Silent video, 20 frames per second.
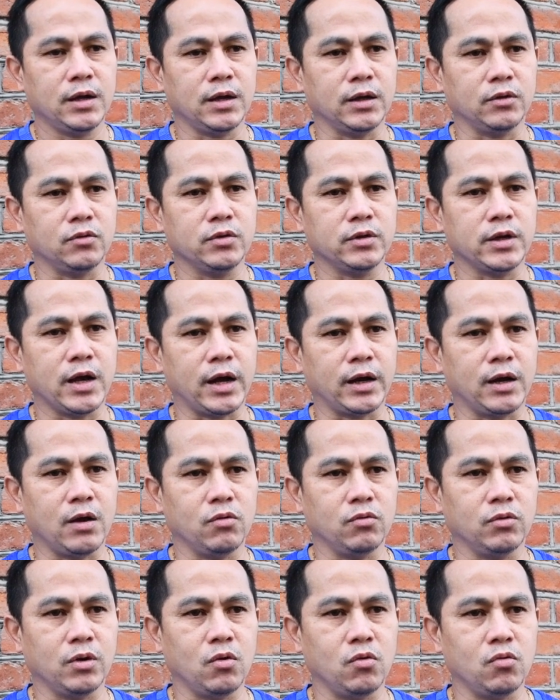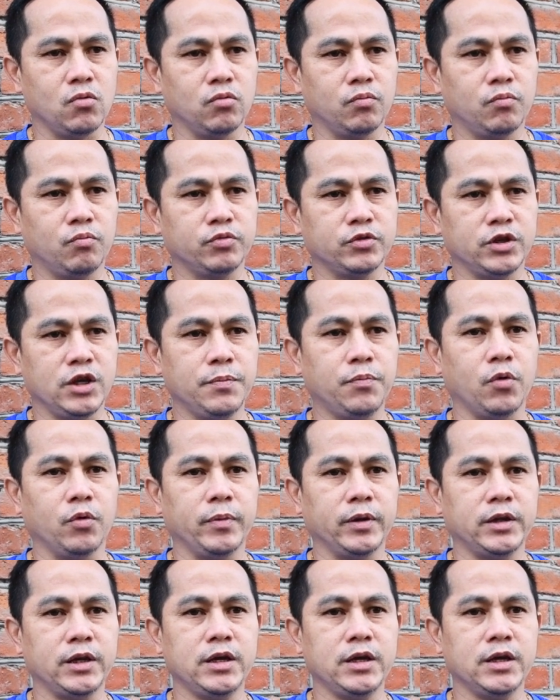ทุกอย่างเราเราชี้ผลไป
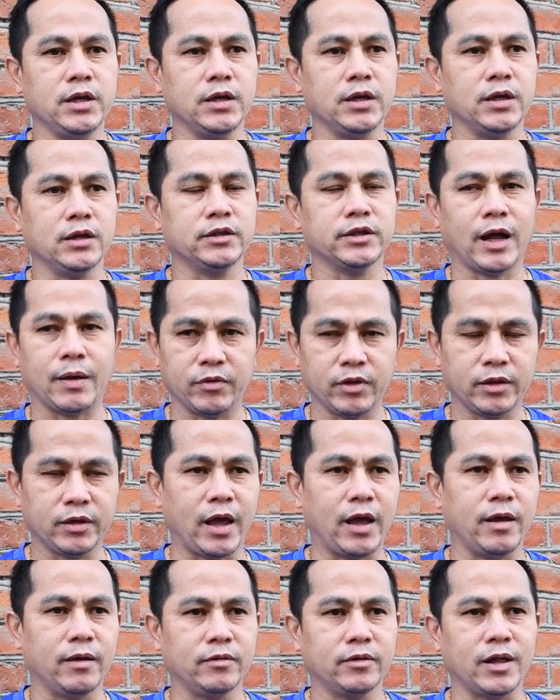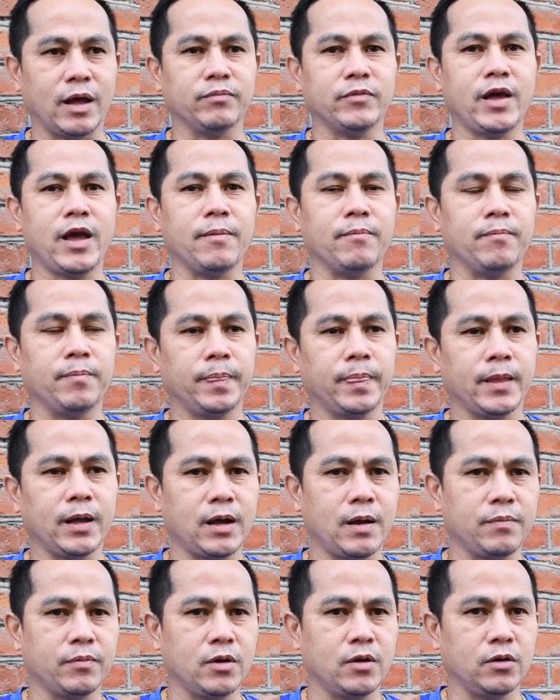ที่3มแตสามแต้มนะค
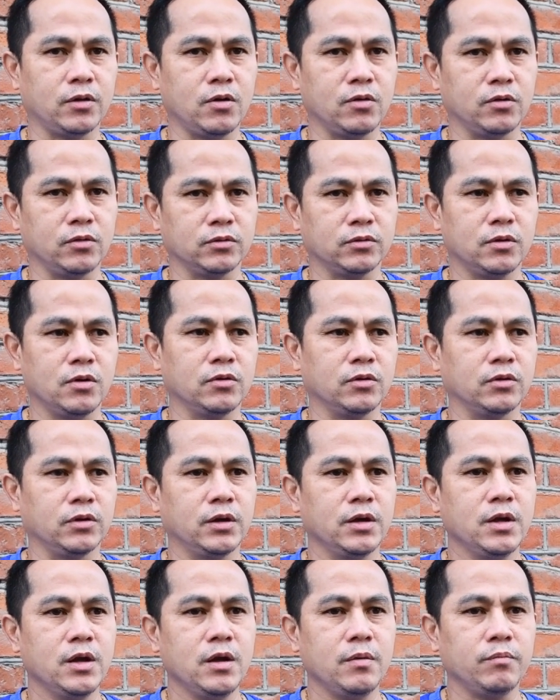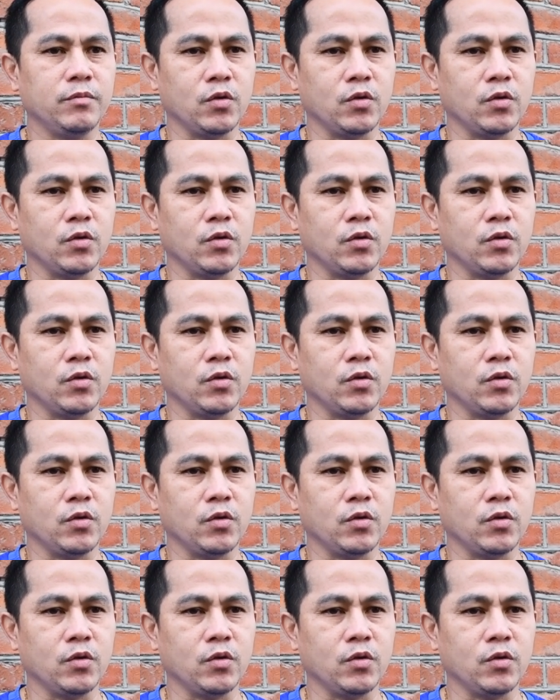รับ ก็ต้องต้องมี